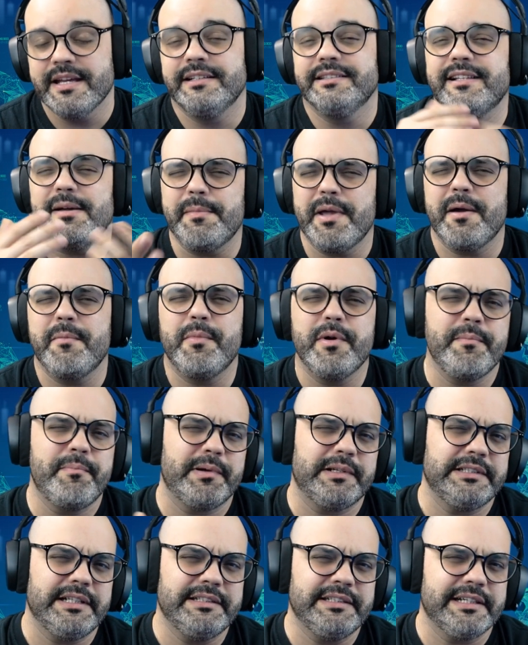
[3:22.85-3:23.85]
También es muy
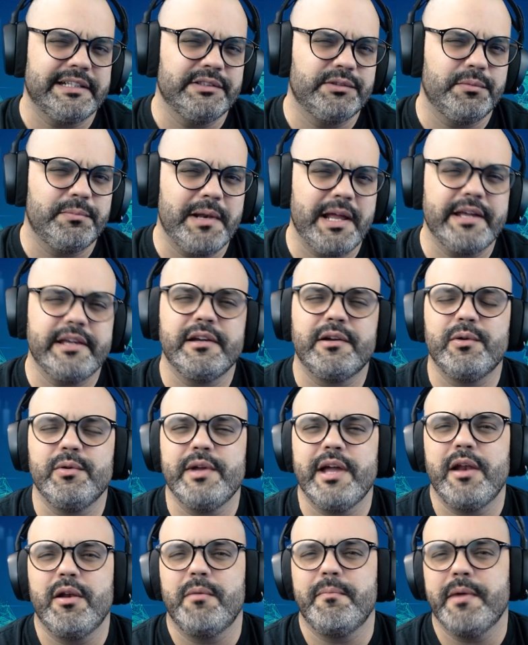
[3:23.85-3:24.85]
importante que tu plan
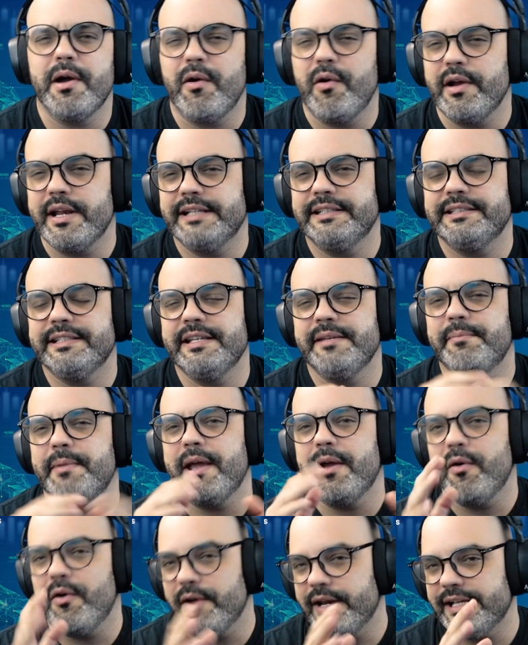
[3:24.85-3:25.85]
incluya los mejores y
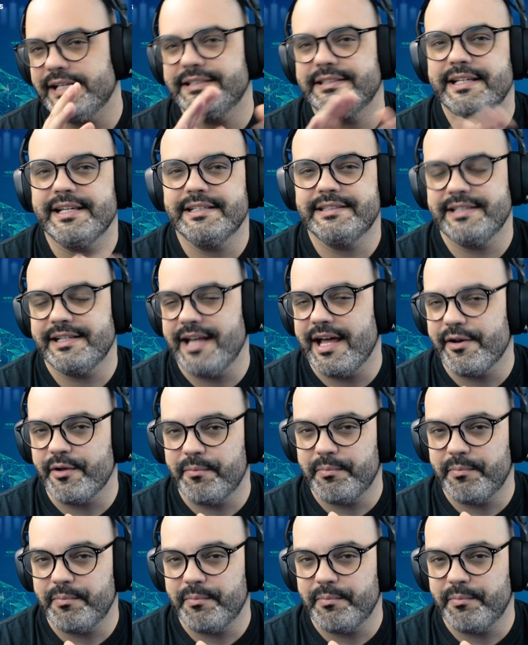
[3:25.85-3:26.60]
peores escenarios